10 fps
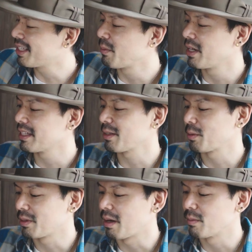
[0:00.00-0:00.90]
ても嫌だと
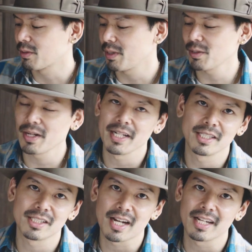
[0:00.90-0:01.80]
いうか、もうそれぞれに違い
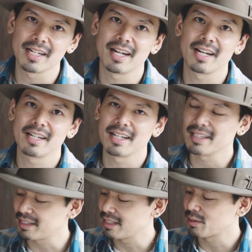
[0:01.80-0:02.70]
が
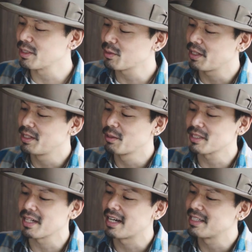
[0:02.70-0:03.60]
あって、それぞれに良
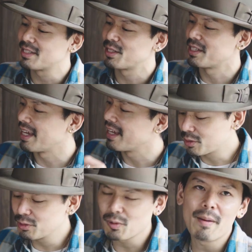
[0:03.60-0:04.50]
さがありすぎて、
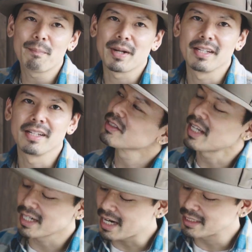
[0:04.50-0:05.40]
中途半端に
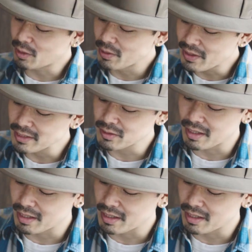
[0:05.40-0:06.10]
さんかげつとかよんかげつと